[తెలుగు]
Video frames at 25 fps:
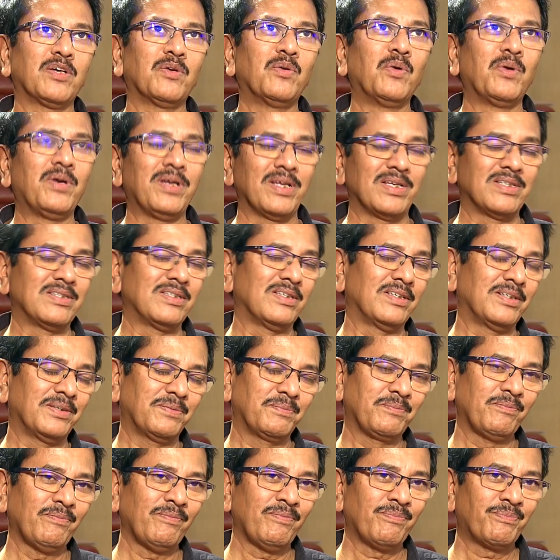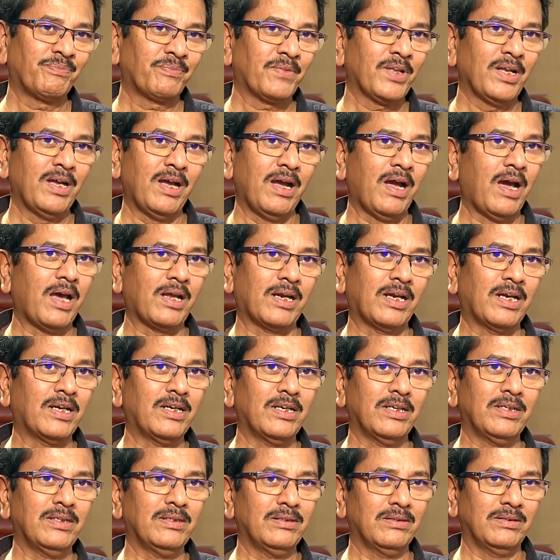ఎగ్గొట్టేసి ఆరు
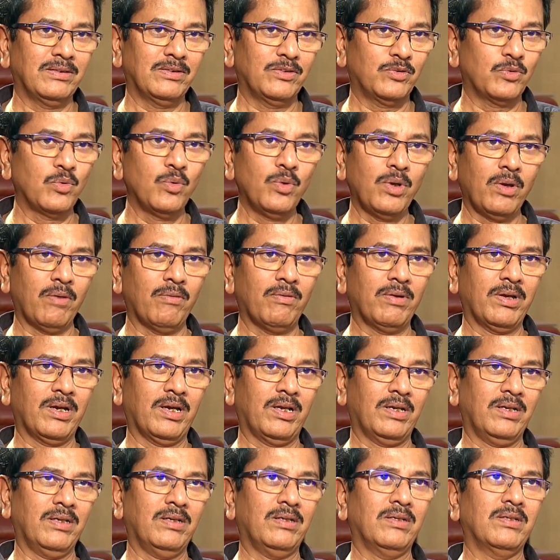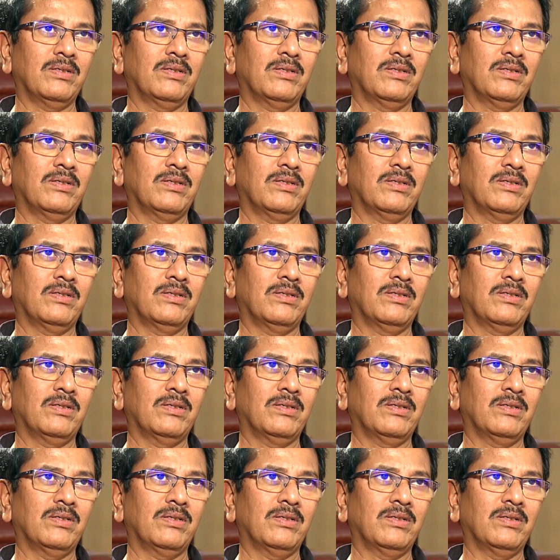గంటలకి స్కూల్ అవ్వగానే